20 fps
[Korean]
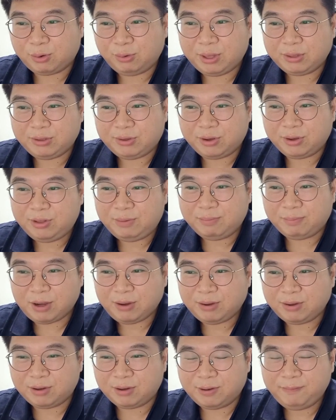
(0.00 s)
결혼한 여인인
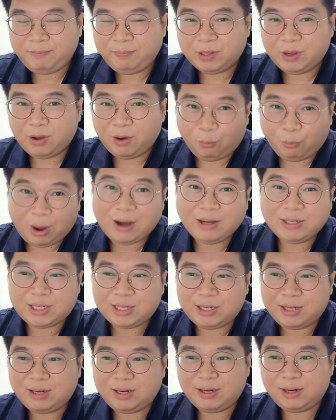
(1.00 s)
만큼
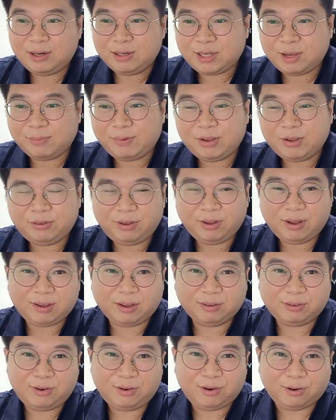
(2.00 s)
왕실 체면을
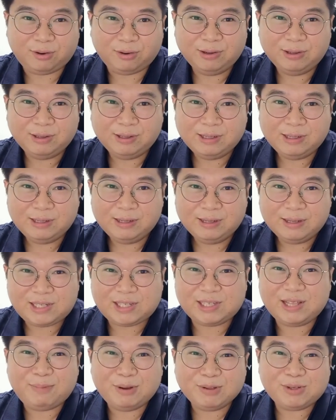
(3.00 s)
생각해서
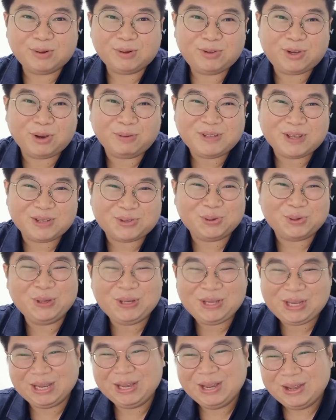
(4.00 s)
지난번처럼 좀 이제
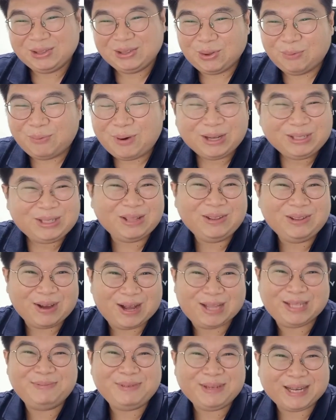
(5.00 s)
조용히 넘어가야 되는 거
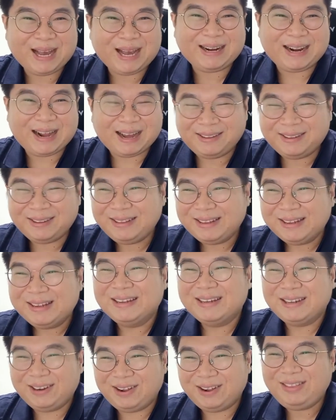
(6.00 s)
아닙니까? 라는
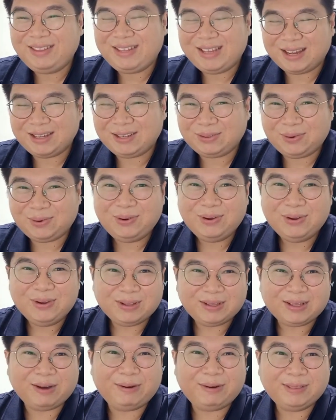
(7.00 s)
그런 이야기도
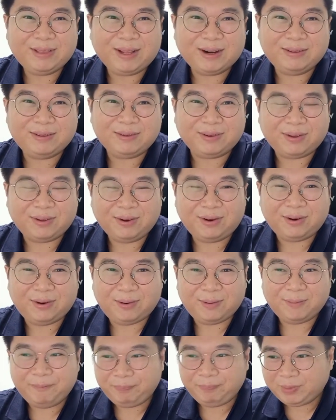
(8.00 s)
나왔다라는
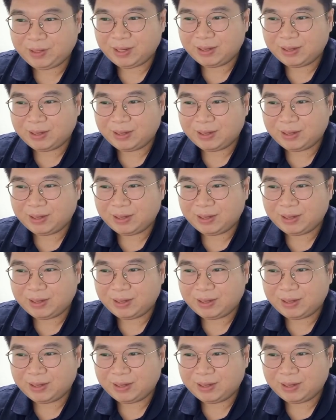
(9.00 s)
거예요.